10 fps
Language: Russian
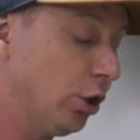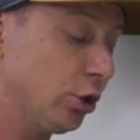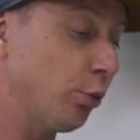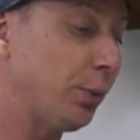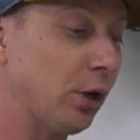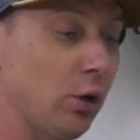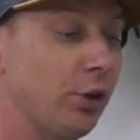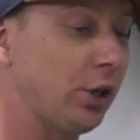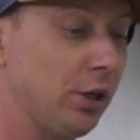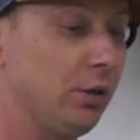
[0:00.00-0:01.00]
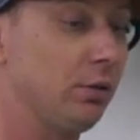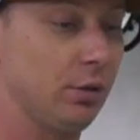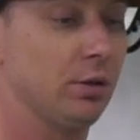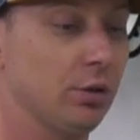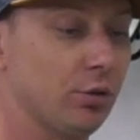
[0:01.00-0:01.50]
Супер легкий,
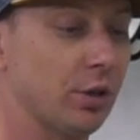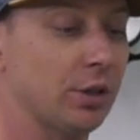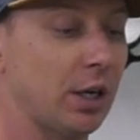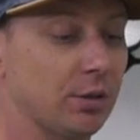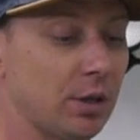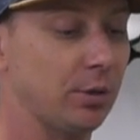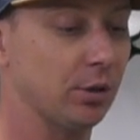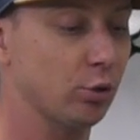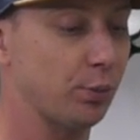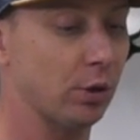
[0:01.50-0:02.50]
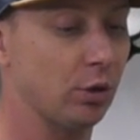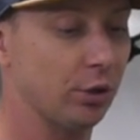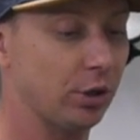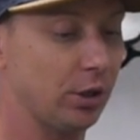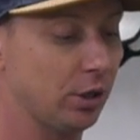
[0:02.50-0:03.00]
что я сразу заметил, супер
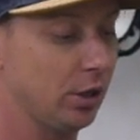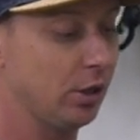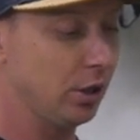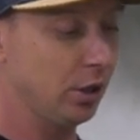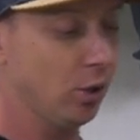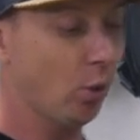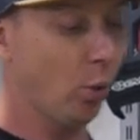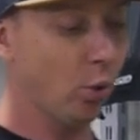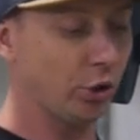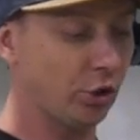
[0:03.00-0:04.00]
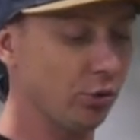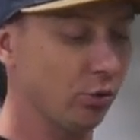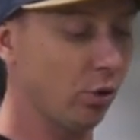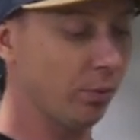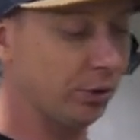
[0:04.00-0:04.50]
легкий. Очень
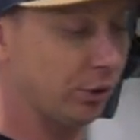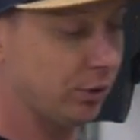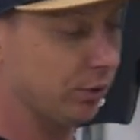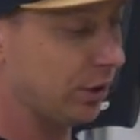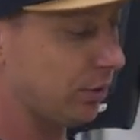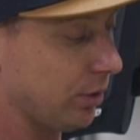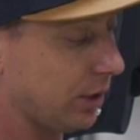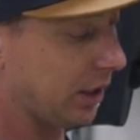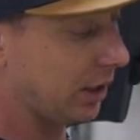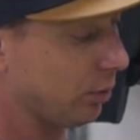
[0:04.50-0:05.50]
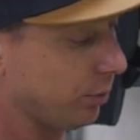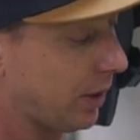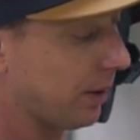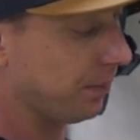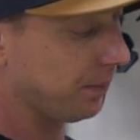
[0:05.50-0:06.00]
удобный, то есть вот здесь вот такие вот
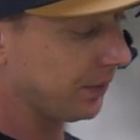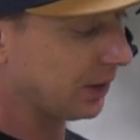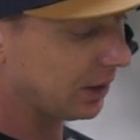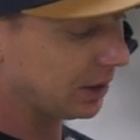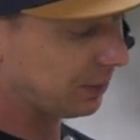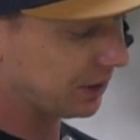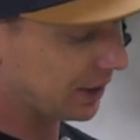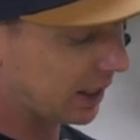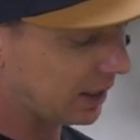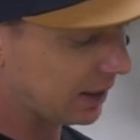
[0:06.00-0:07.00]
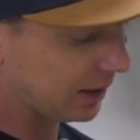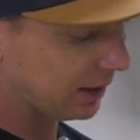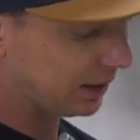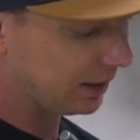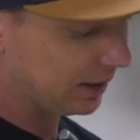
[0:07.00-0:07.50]
прям специальные
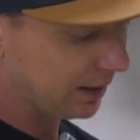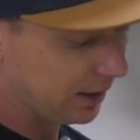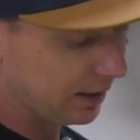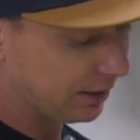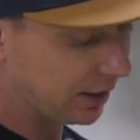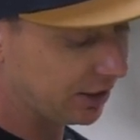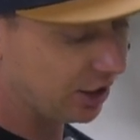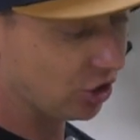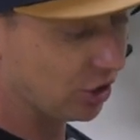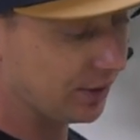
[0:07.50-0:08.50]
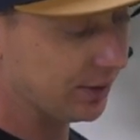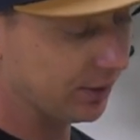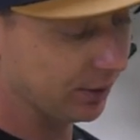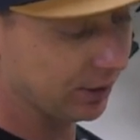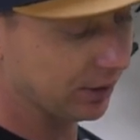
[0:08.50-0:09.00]
насечки
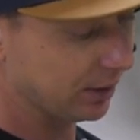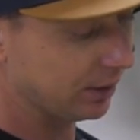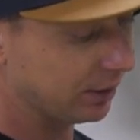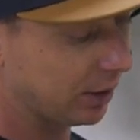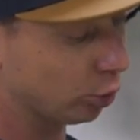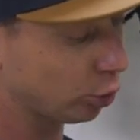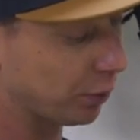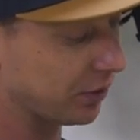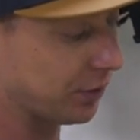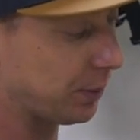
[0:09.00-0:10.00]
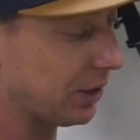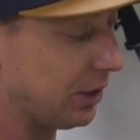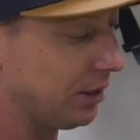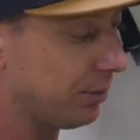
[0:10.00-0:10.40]
сделаны для удобства спины,